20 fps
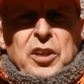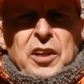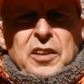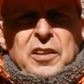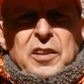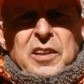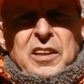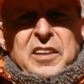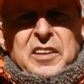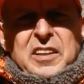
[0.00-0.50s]

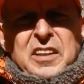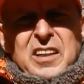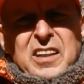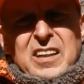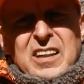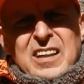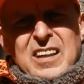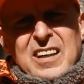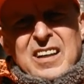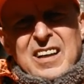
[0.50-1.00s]
natürlich
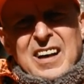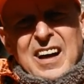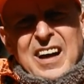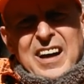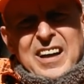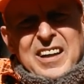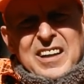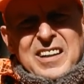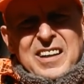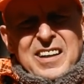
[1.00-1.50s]
die
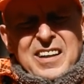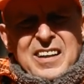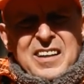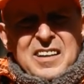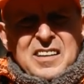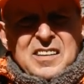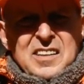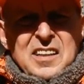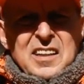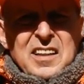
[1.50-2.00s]
eigene
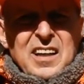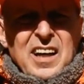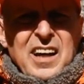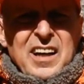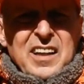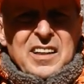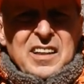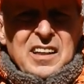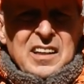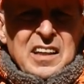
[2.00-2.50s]

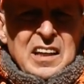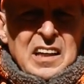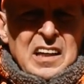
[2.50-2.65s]
Sicherheit,